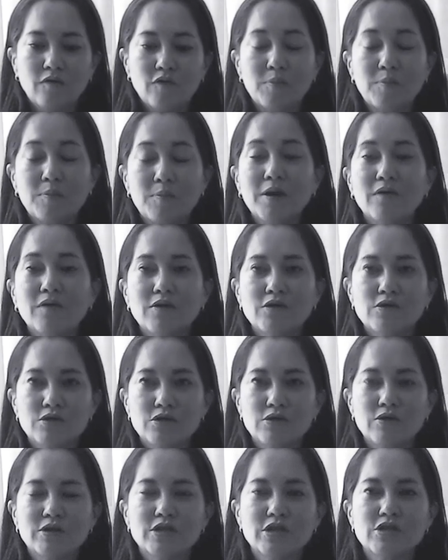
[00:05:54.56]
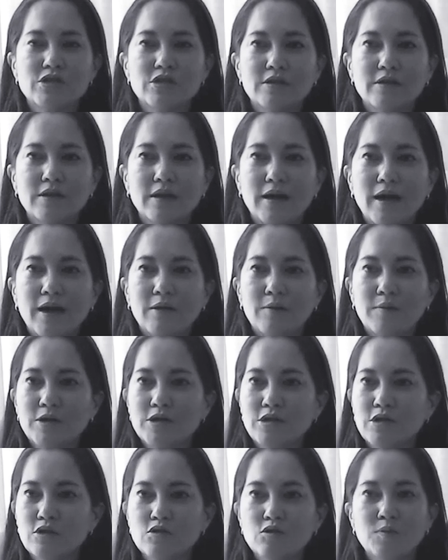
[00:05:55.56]
Foi a primeira vez que eu tinha um agente literário,
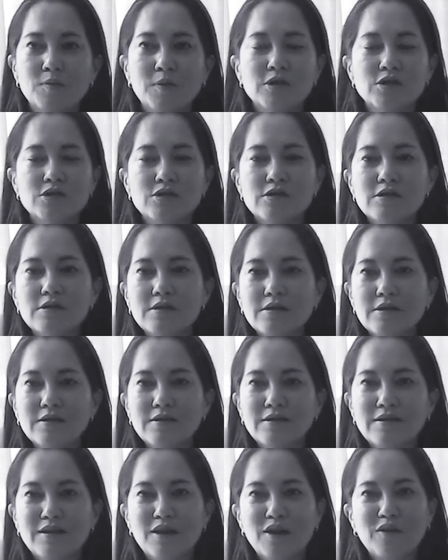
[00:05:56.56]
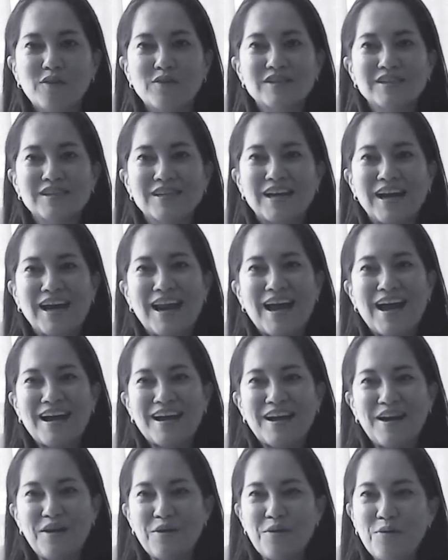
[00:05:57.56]
me achei super chique. Eu falei assim,
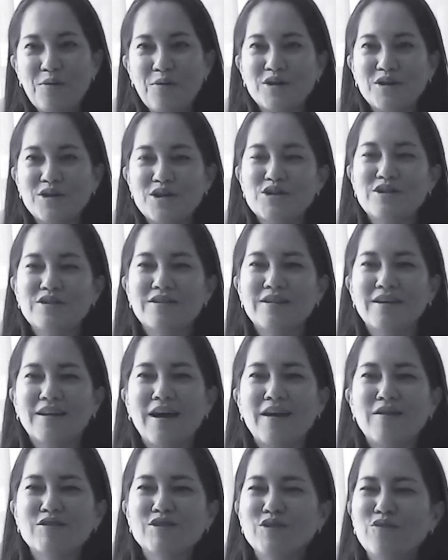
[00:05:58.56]
caraca, eu com agente literário.